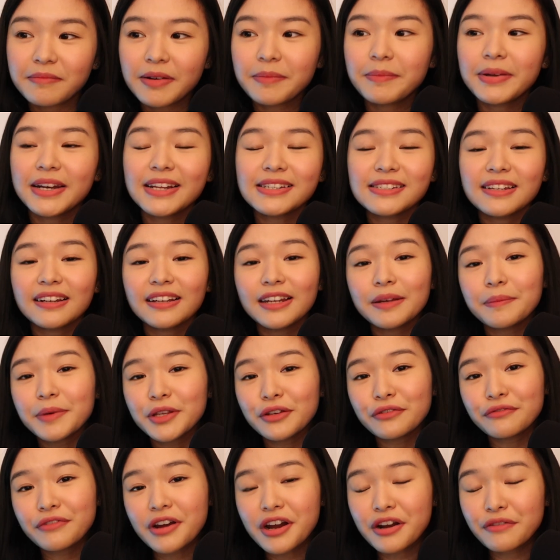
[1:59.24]
Mabilis lang naman
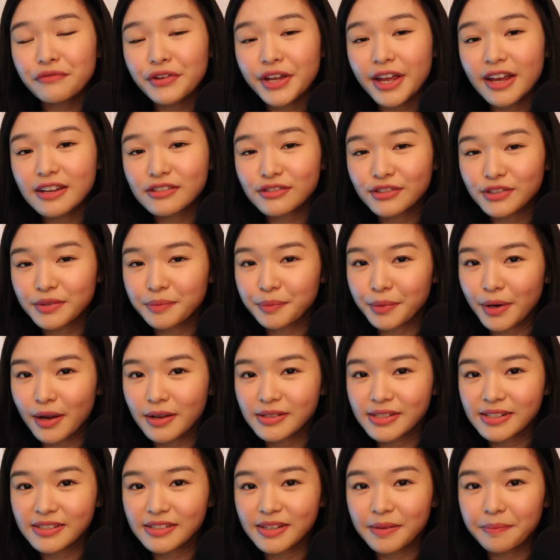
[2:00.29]
yung verification ng
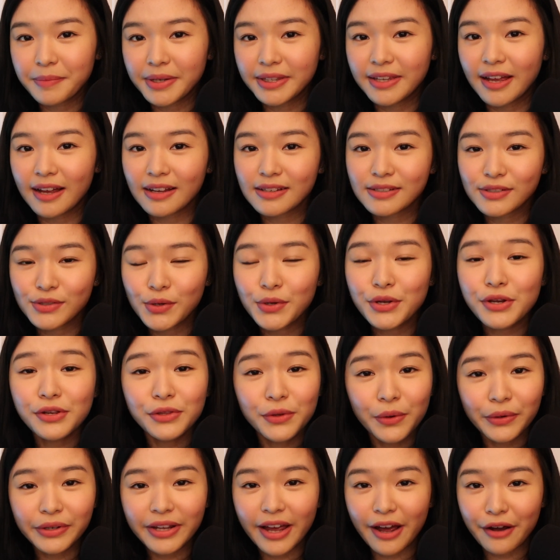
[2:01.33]
process ng PEDAC so you
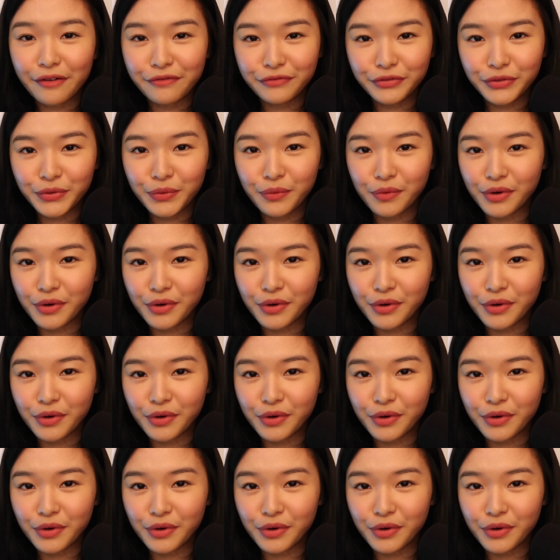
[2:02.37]
don't have to